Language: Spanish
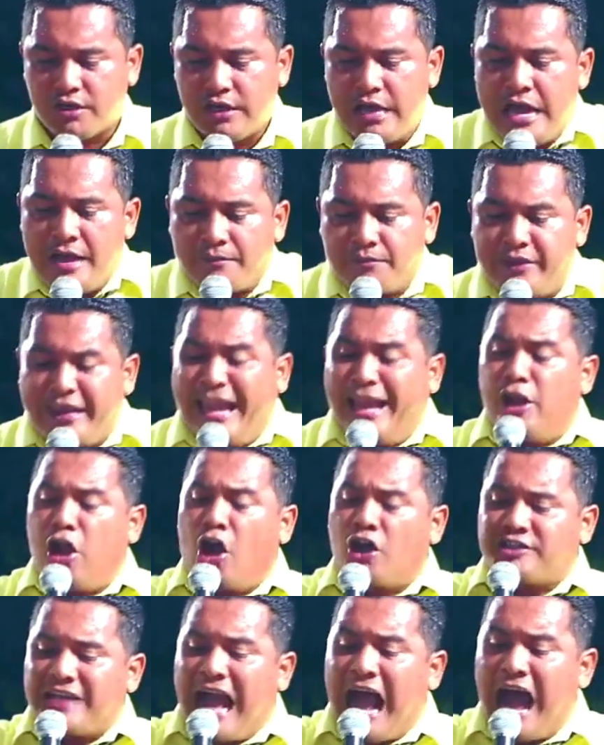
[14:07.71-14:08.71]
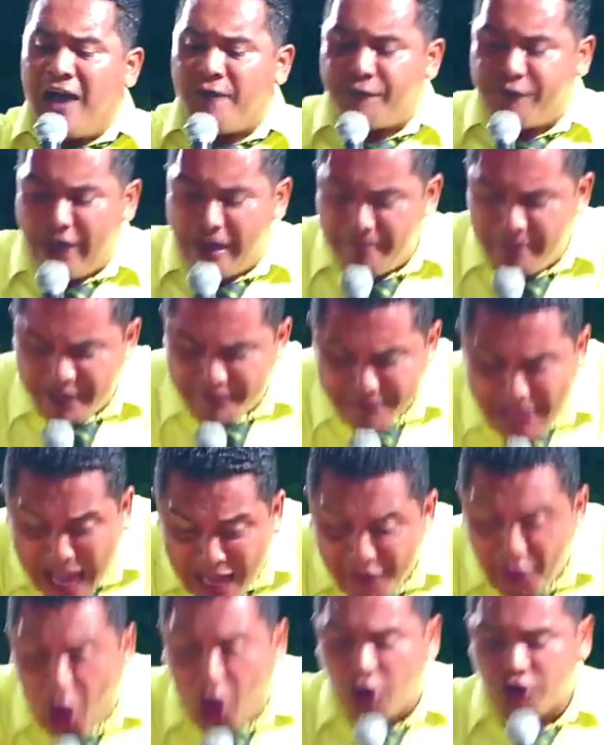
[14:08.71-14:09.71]
ni los
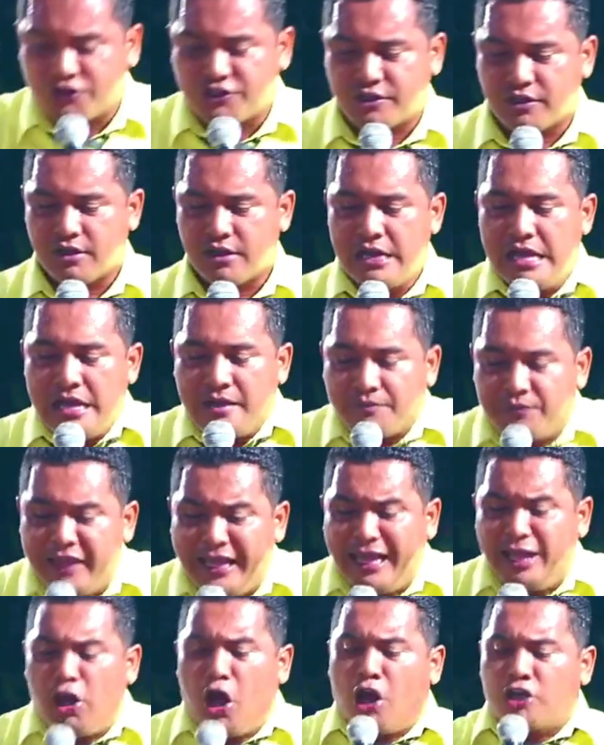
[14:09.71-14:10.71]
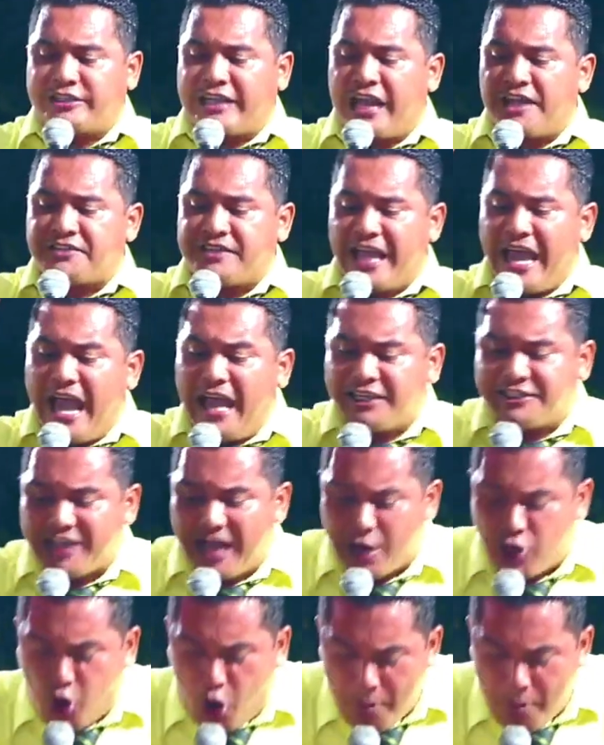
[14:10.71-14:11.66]
afeminados, ni los que se echan con